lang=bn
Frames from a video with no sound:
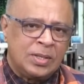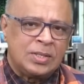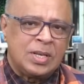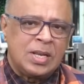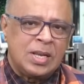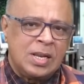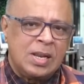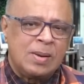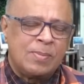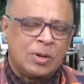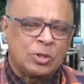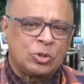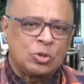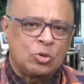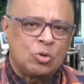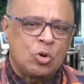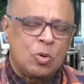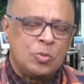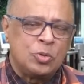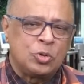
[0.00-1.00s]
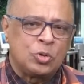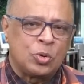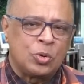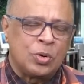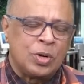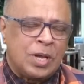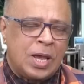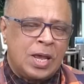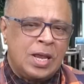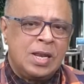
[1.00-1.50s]
যে নির্বাচন কমিশন
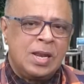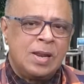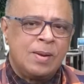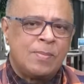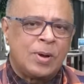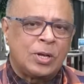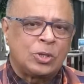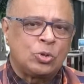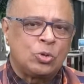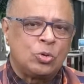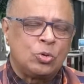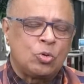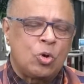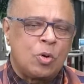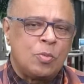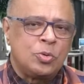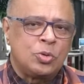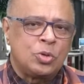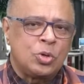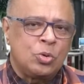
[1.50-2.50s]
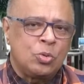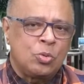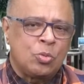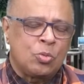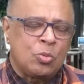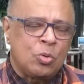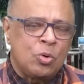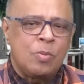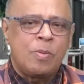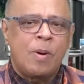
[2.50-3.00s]
সেই নির্বাচন কমিশন
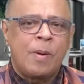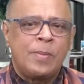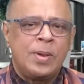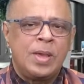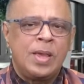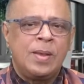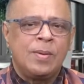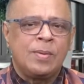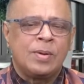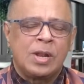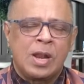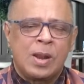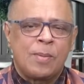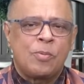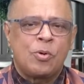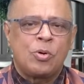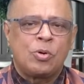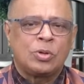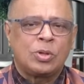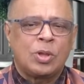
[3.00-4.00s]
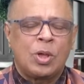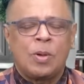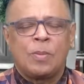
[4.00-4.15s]
কোনোভাবেই নিরপেক্ষ